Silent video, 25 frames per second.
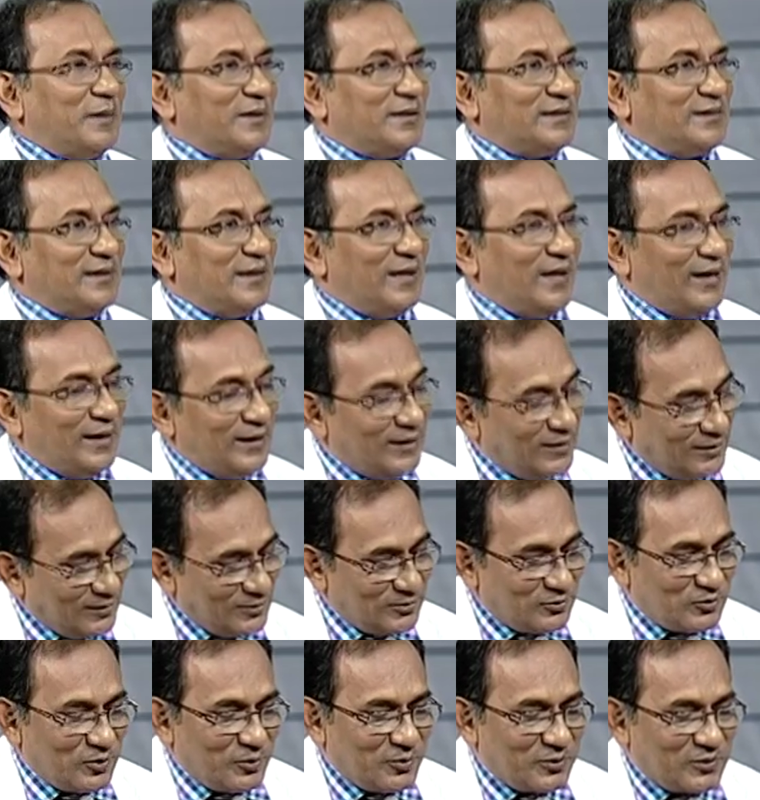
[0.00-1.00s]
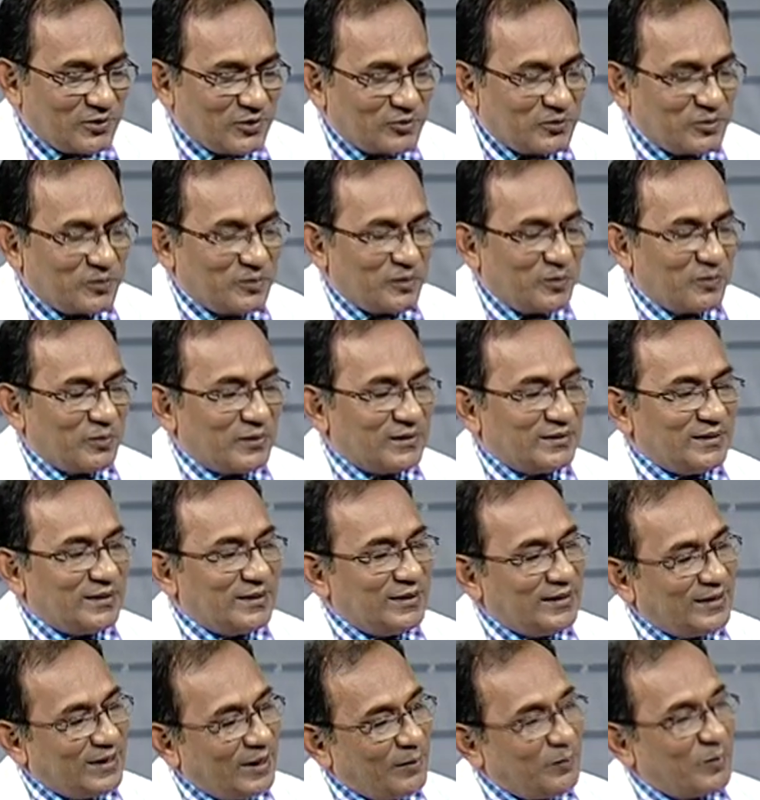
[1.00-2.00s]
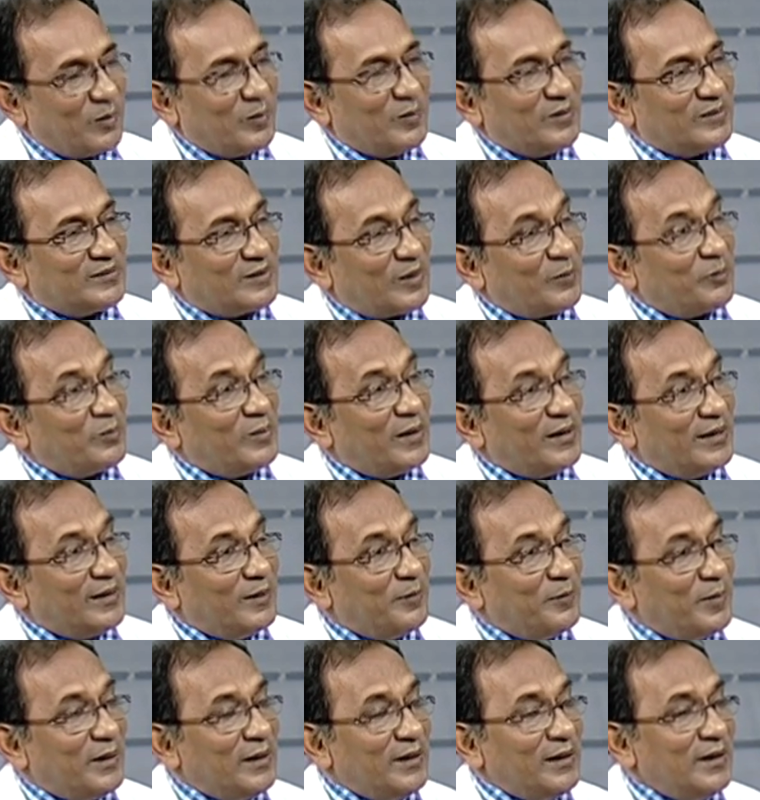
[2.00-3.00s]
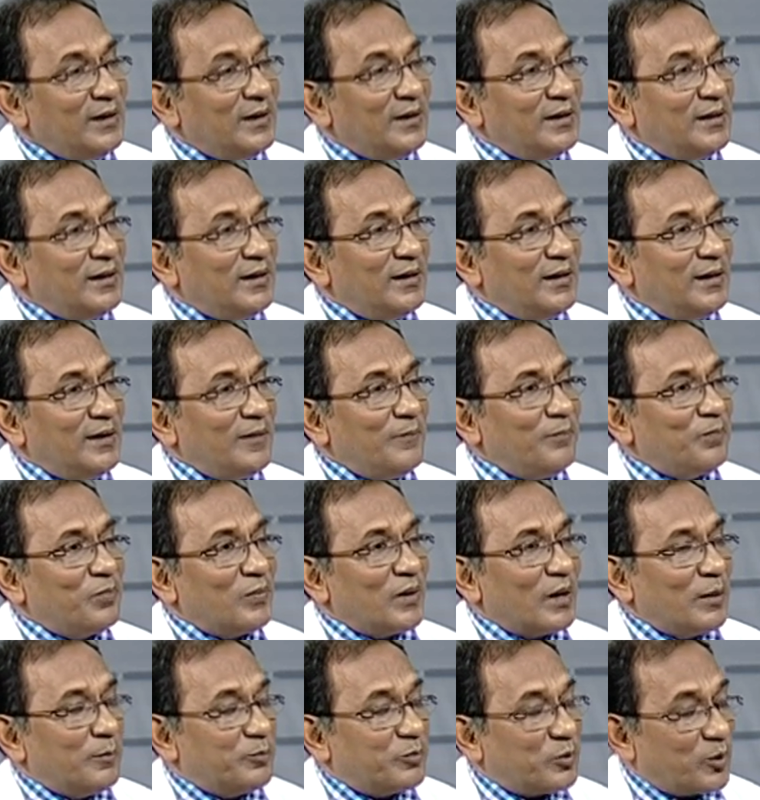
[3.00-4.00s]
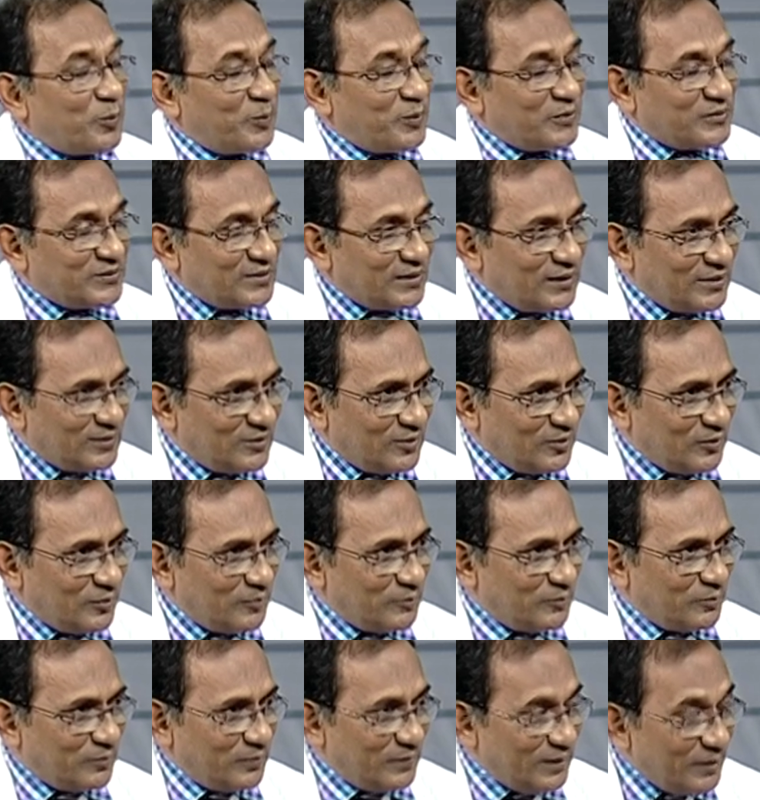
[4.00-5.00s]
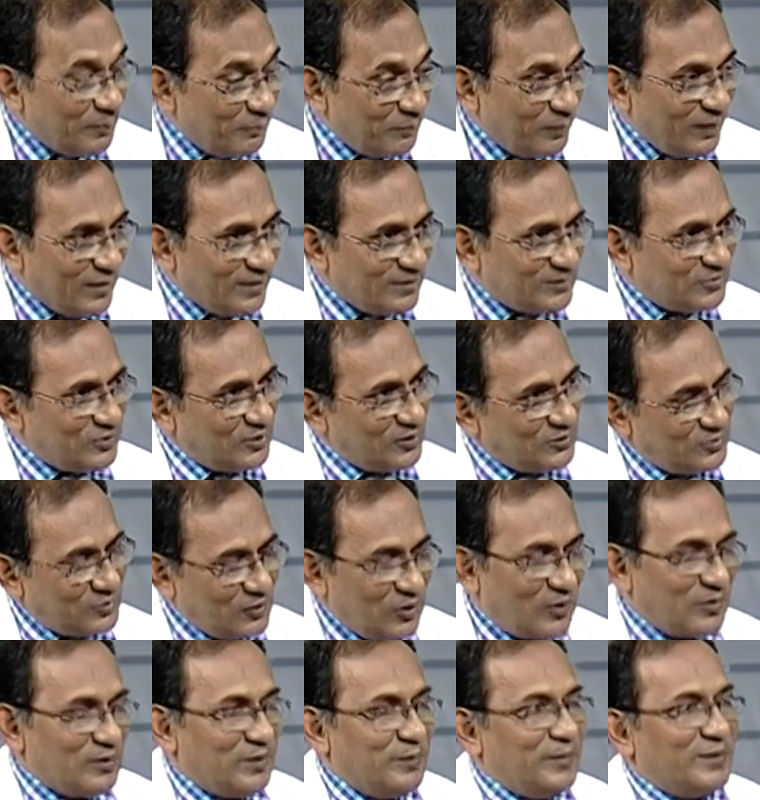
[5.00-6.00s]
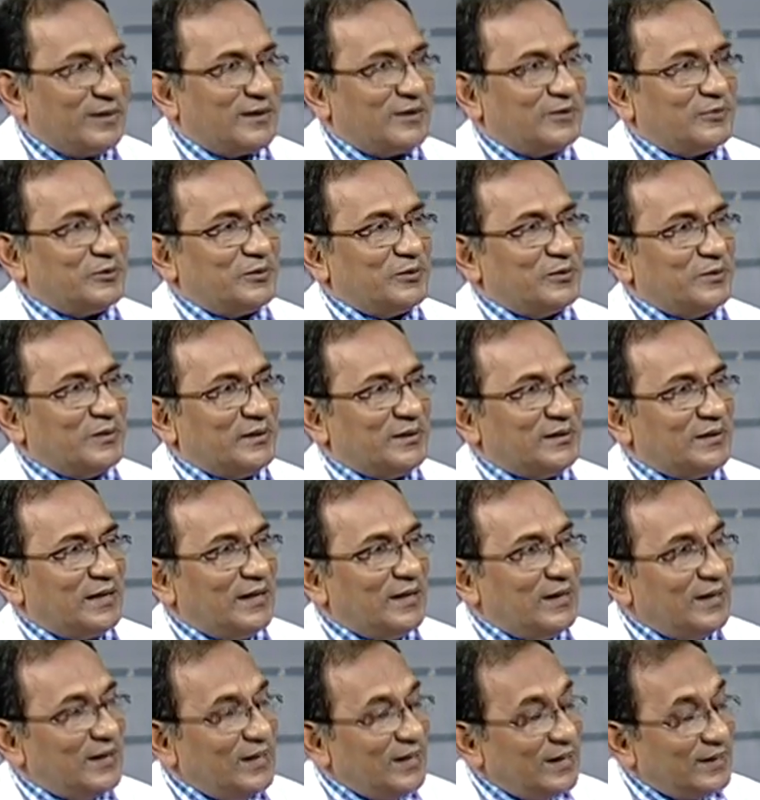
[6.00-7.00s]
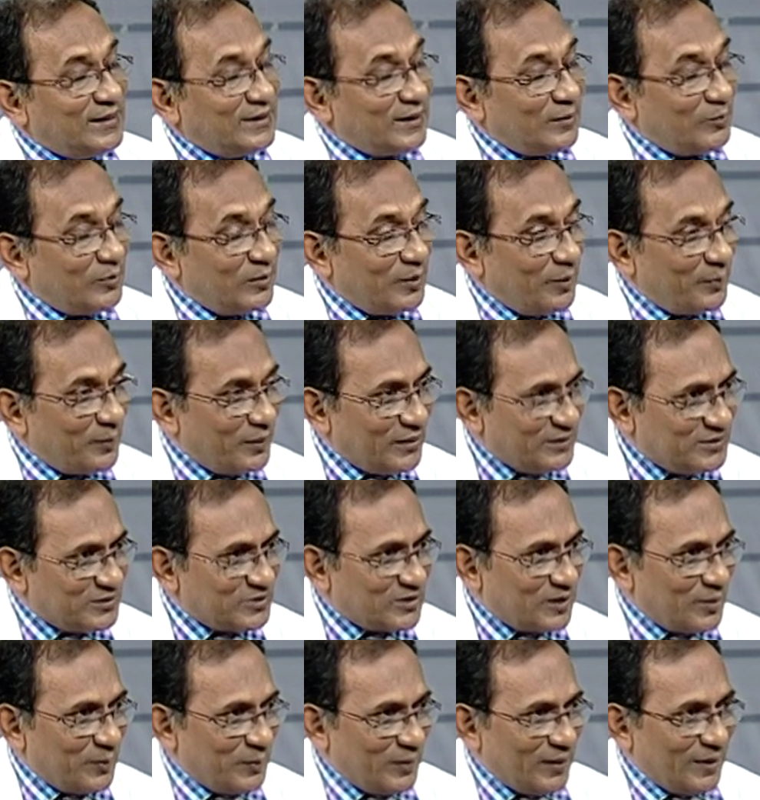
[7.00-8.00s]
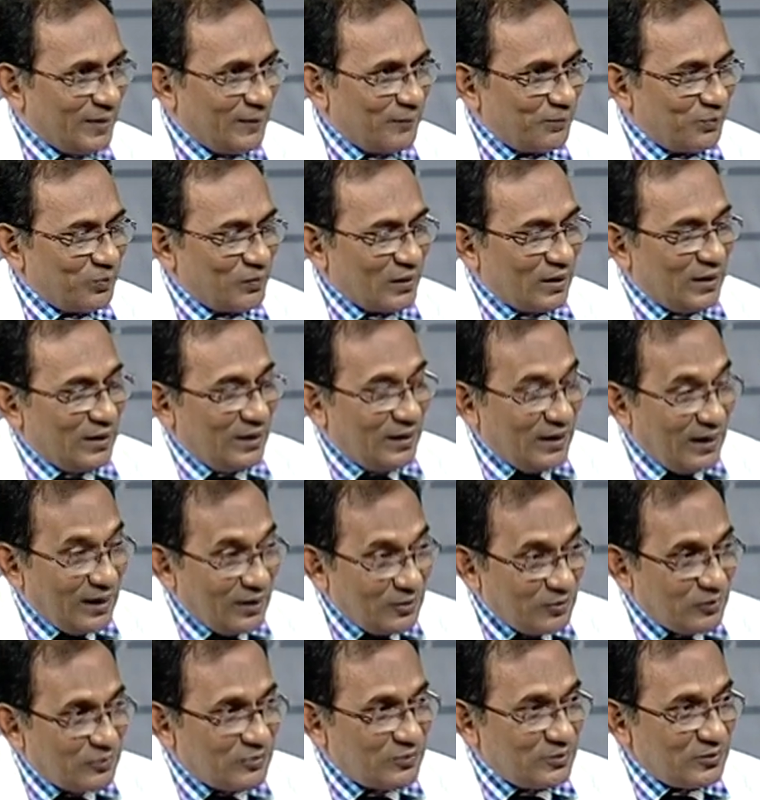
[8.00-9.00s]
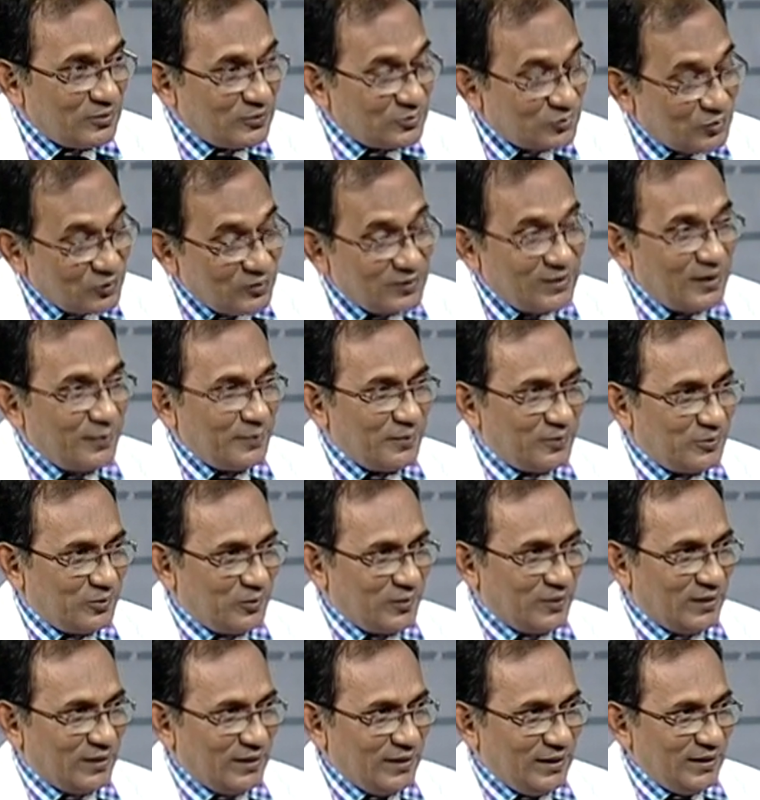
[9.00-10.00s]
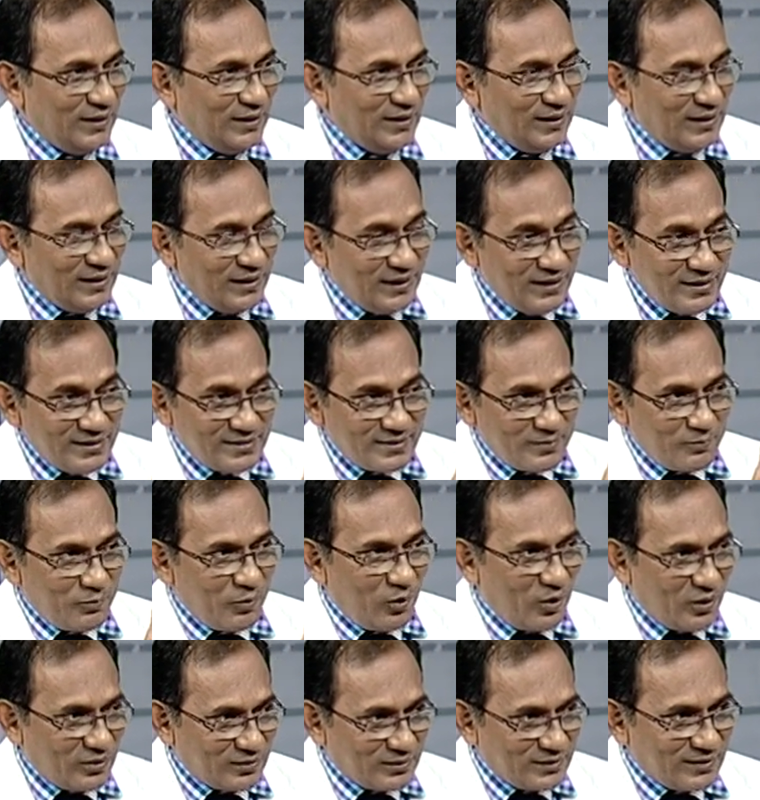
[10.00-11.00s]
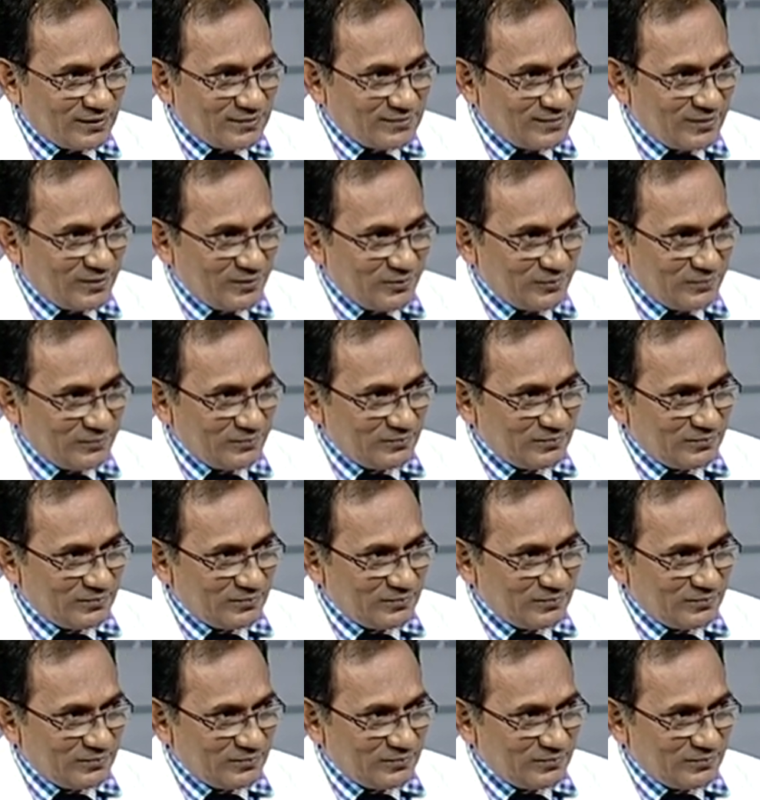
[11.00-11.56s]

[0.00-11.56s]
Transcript: পারছি না চমৎকার শব্দ বলেছেন এটা আমরা বলি সাপ্লাই ডিমান্ড হ্যাঁ প্রপোর্শনে যখন ইমব্যালেন্স হয় তখনই ব্যথা শুরু হয়ে যায় এটাকে বললাম আমরা ইস্কেমিয়া এখন যদি আমি ধরে নিই এই যে ব্লকটা ছিল